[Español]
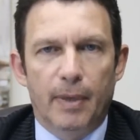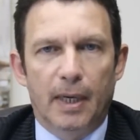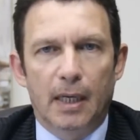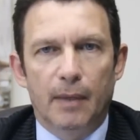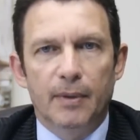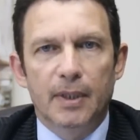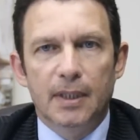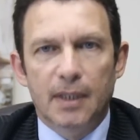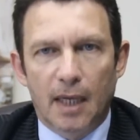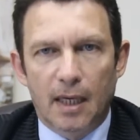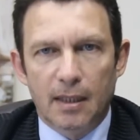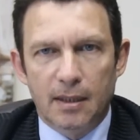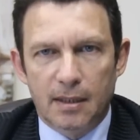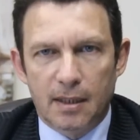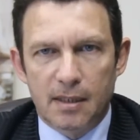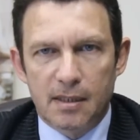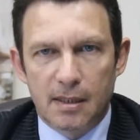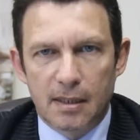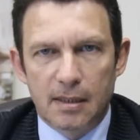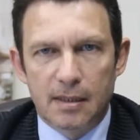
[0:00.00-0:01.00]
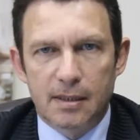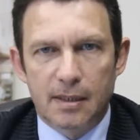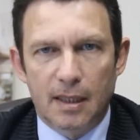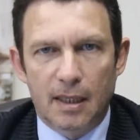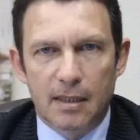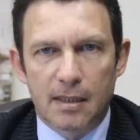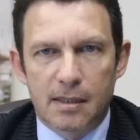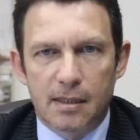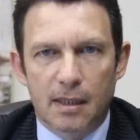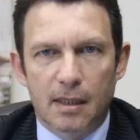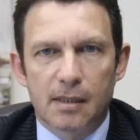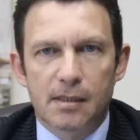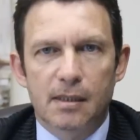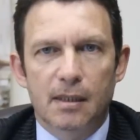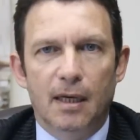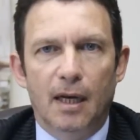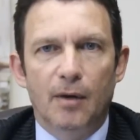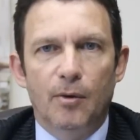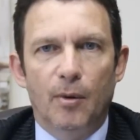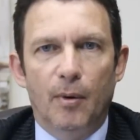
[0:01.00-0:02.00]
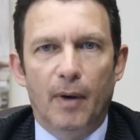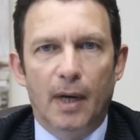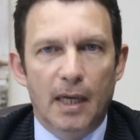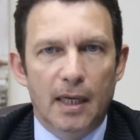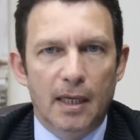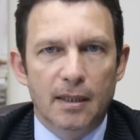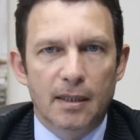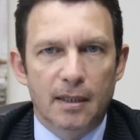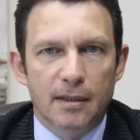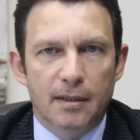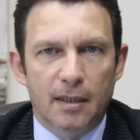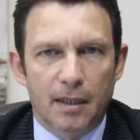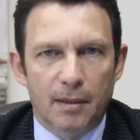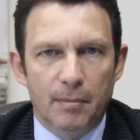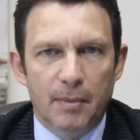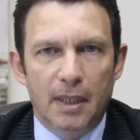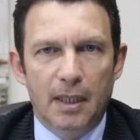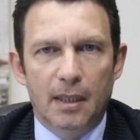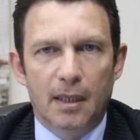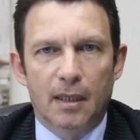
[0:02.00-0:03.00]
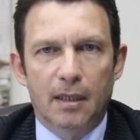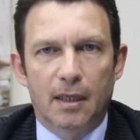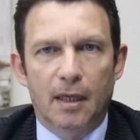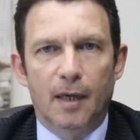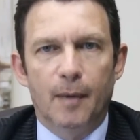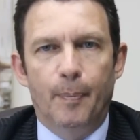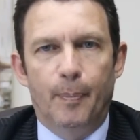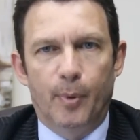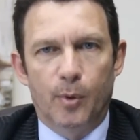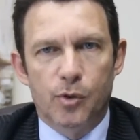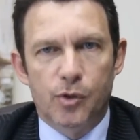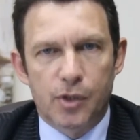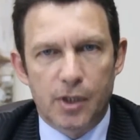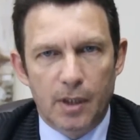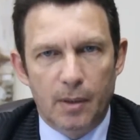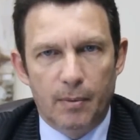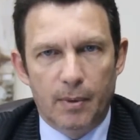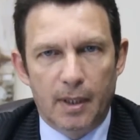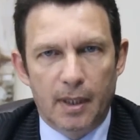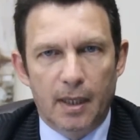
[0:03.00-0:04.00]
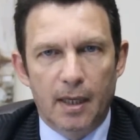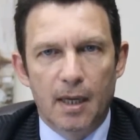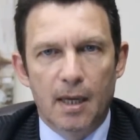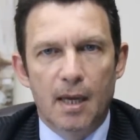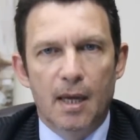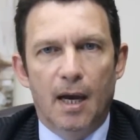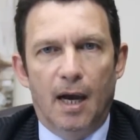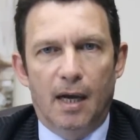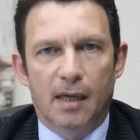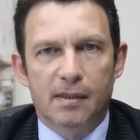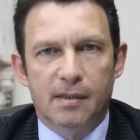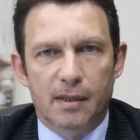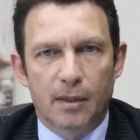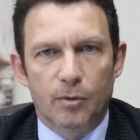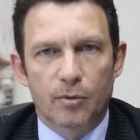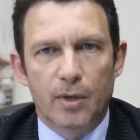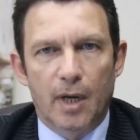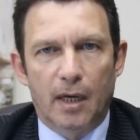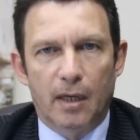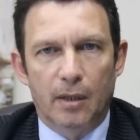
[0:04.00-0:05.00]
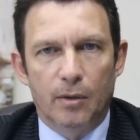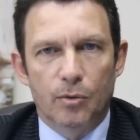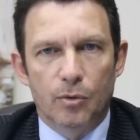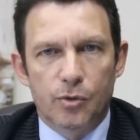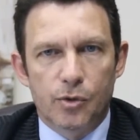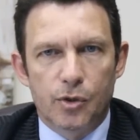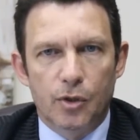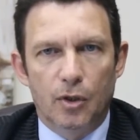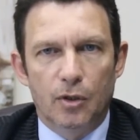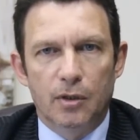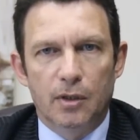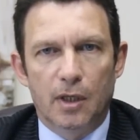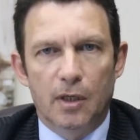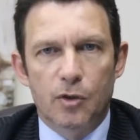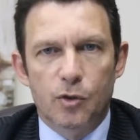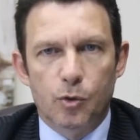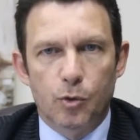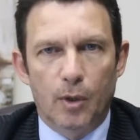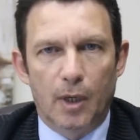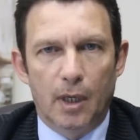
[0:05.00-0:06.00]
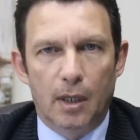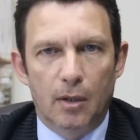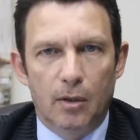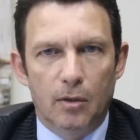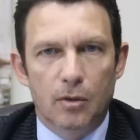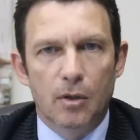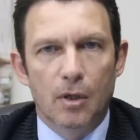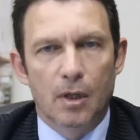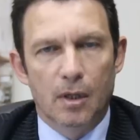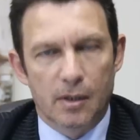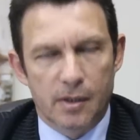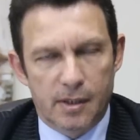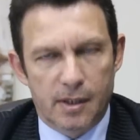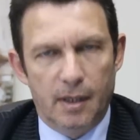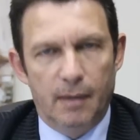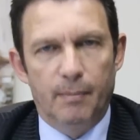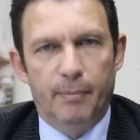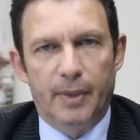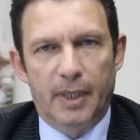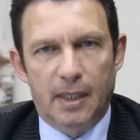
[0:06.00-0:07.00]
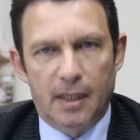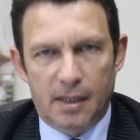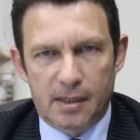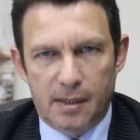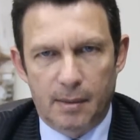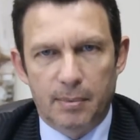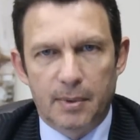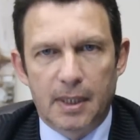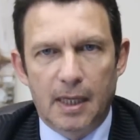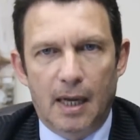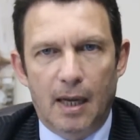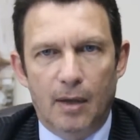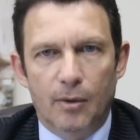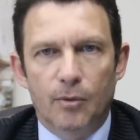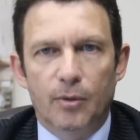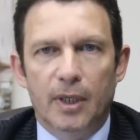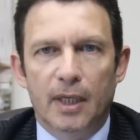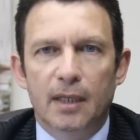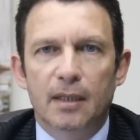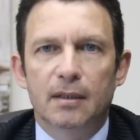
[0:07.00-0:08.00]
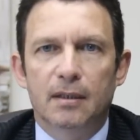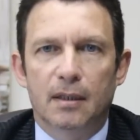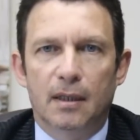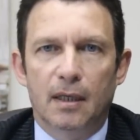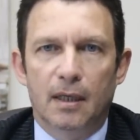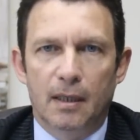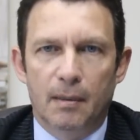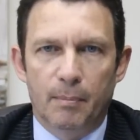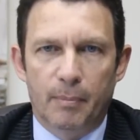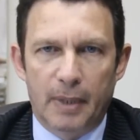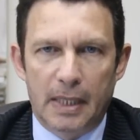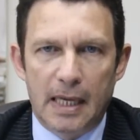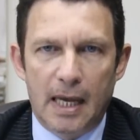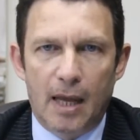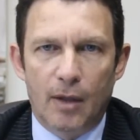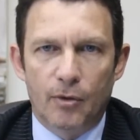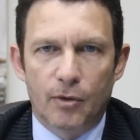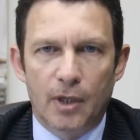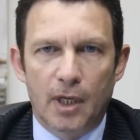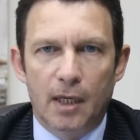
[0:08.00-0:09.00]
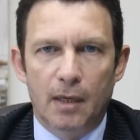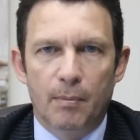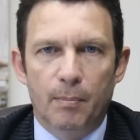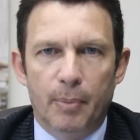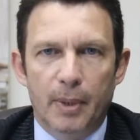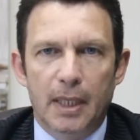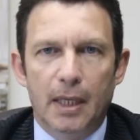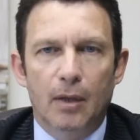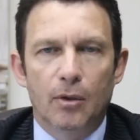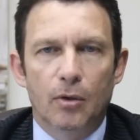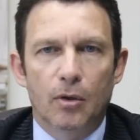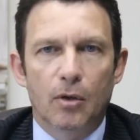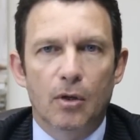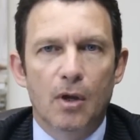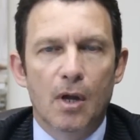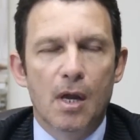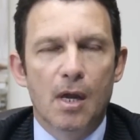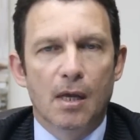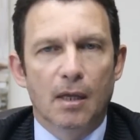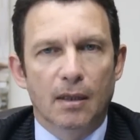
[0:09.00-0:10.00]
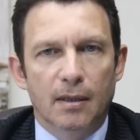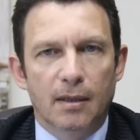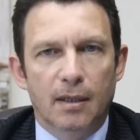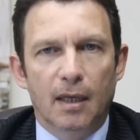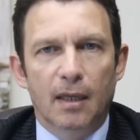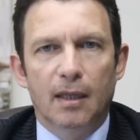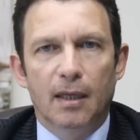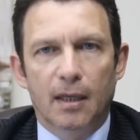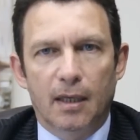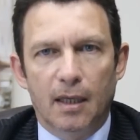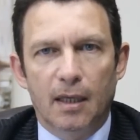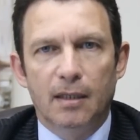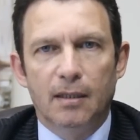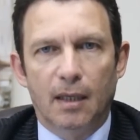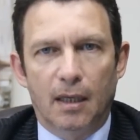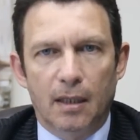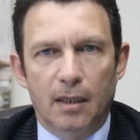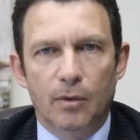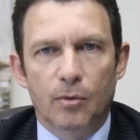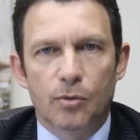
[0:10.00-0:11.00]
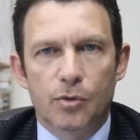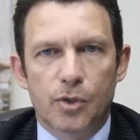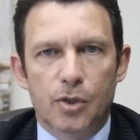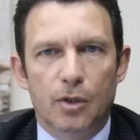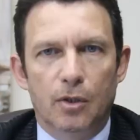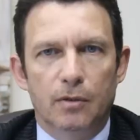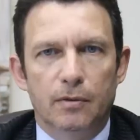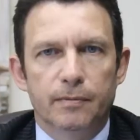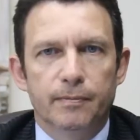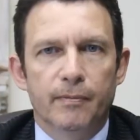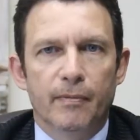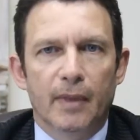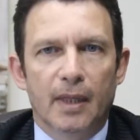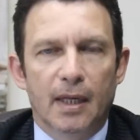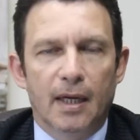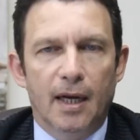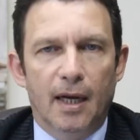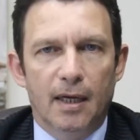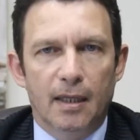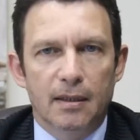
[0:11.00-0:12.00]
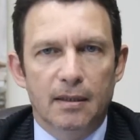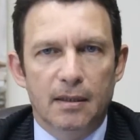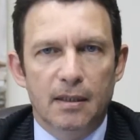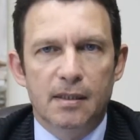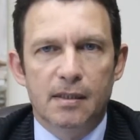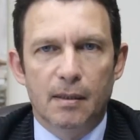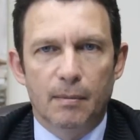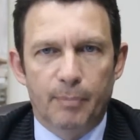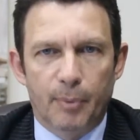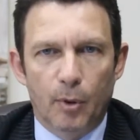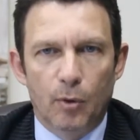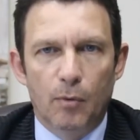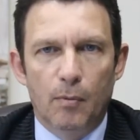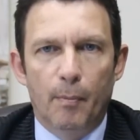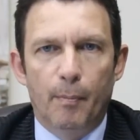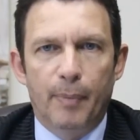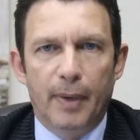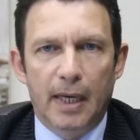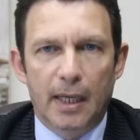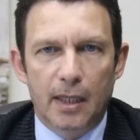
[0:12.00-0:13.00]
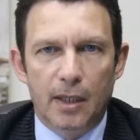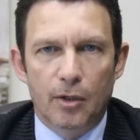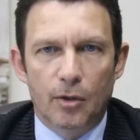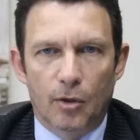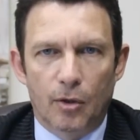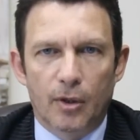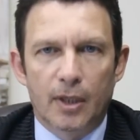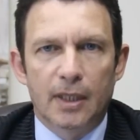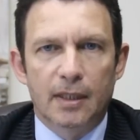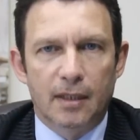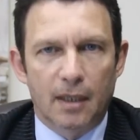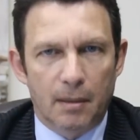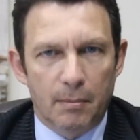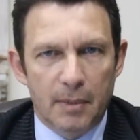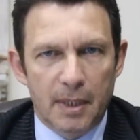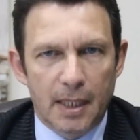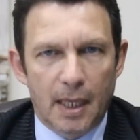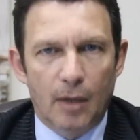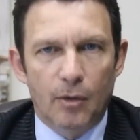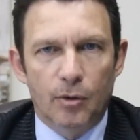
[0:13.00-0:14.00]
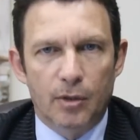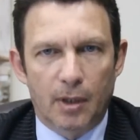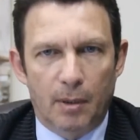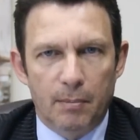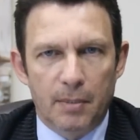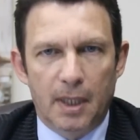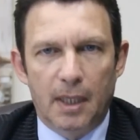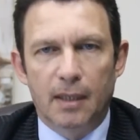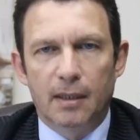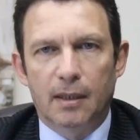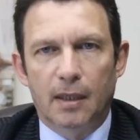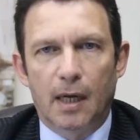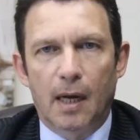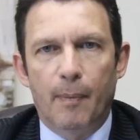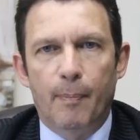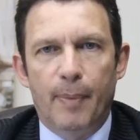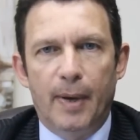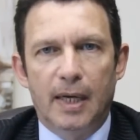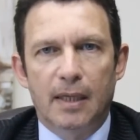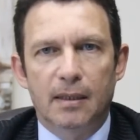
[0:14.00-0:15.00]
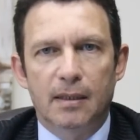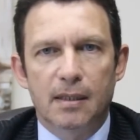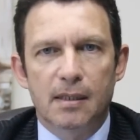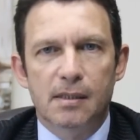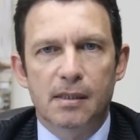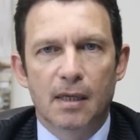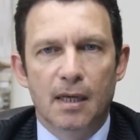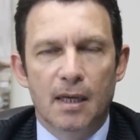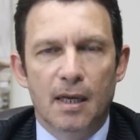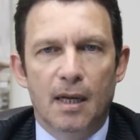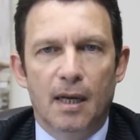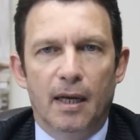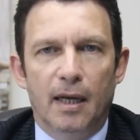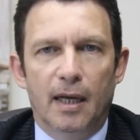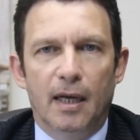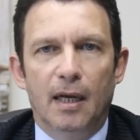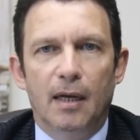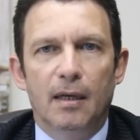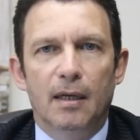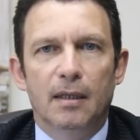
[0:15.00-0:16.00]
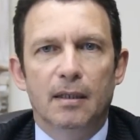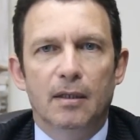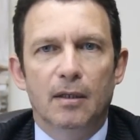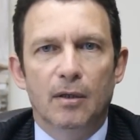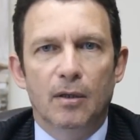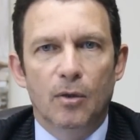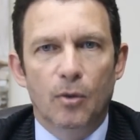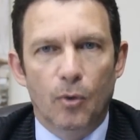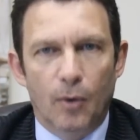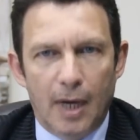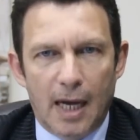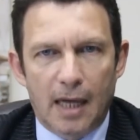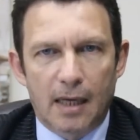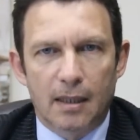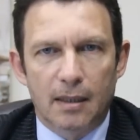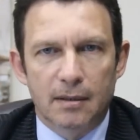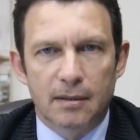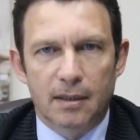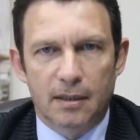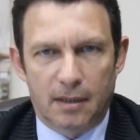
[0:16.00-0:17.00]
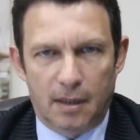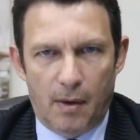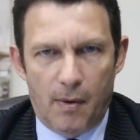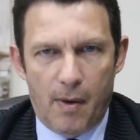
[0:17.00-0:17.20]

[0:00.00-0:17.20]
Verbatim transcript: Para evitar estas instancias, la nueva ley determina que es posible hacer una reducción del sueldo siempre que aceptado entre el empleado y el empleador, desde que esta reducción garantice por un periodo determinado también entre las partes el lugar de